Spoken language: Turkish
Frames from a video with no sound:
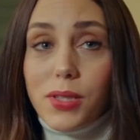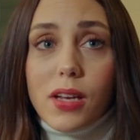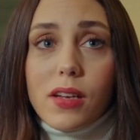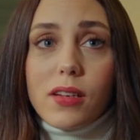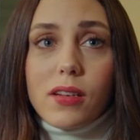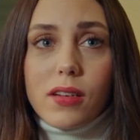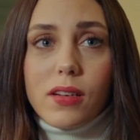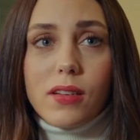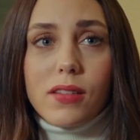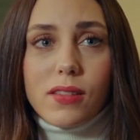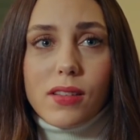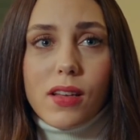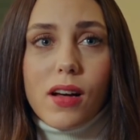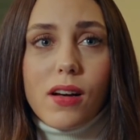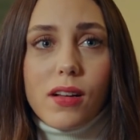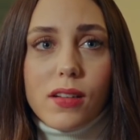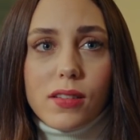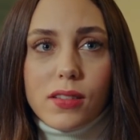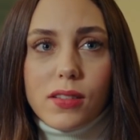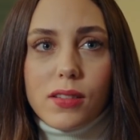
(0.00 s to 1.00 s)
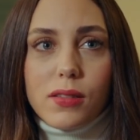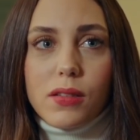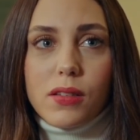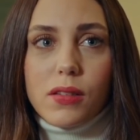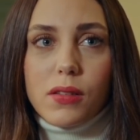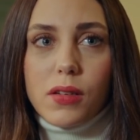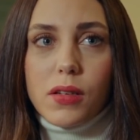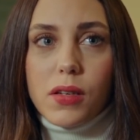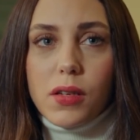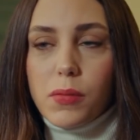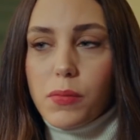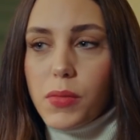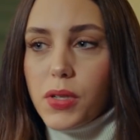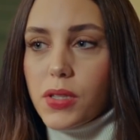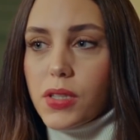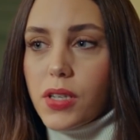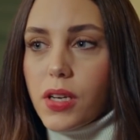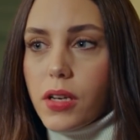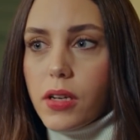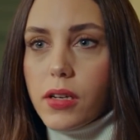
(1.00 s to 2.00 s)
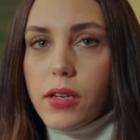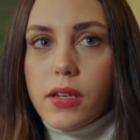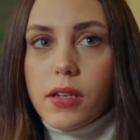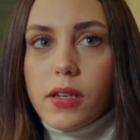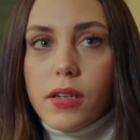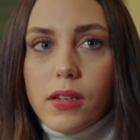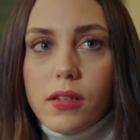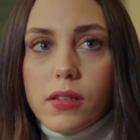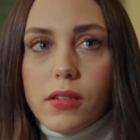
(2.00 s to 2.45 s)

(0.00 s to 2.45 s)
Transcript: birer dağıldık başka yerlere.